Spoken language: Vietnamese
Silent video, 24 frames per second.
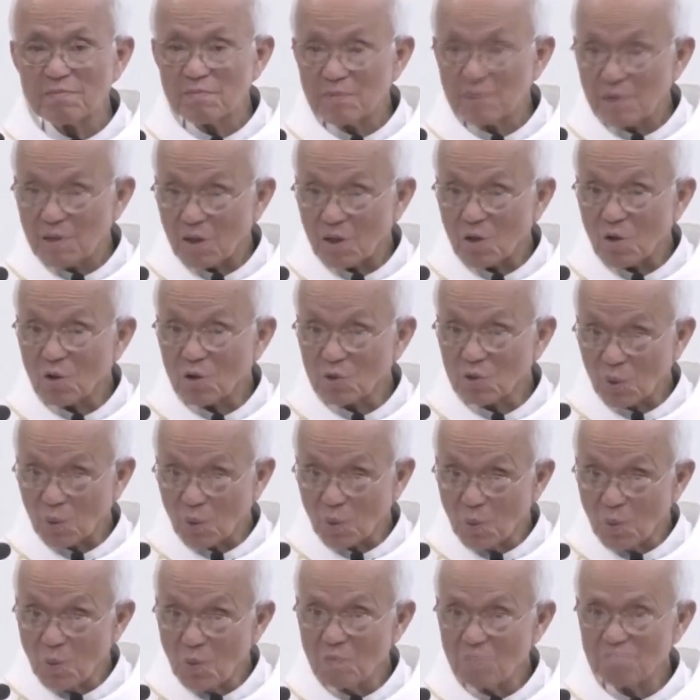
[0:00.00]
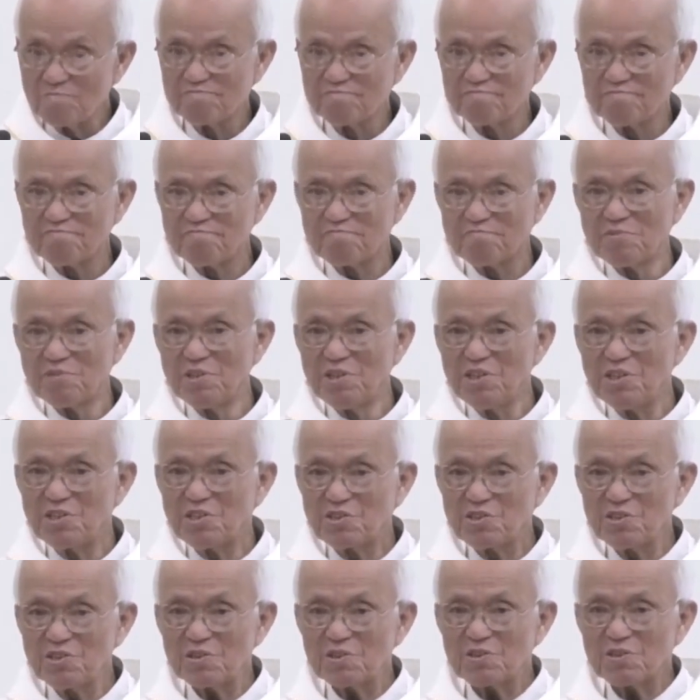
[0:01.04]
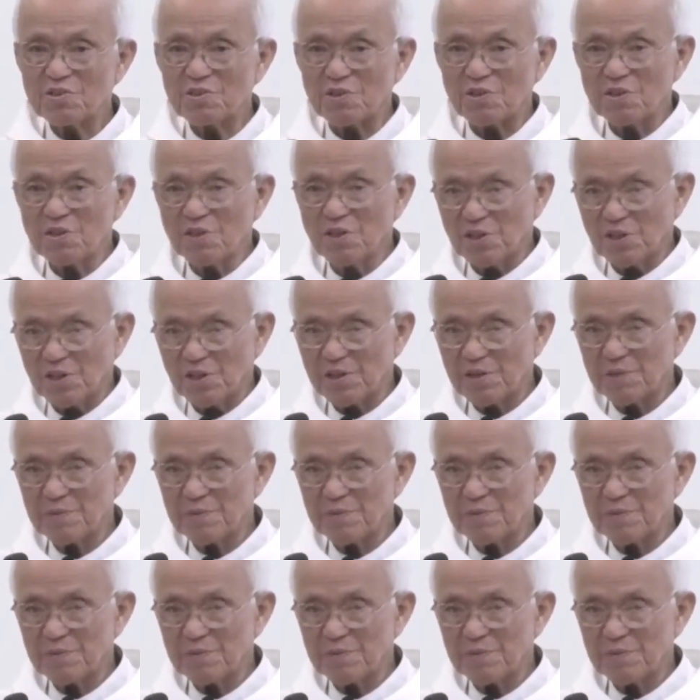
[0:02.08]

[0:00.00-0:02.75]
là con thú đi trước chữ người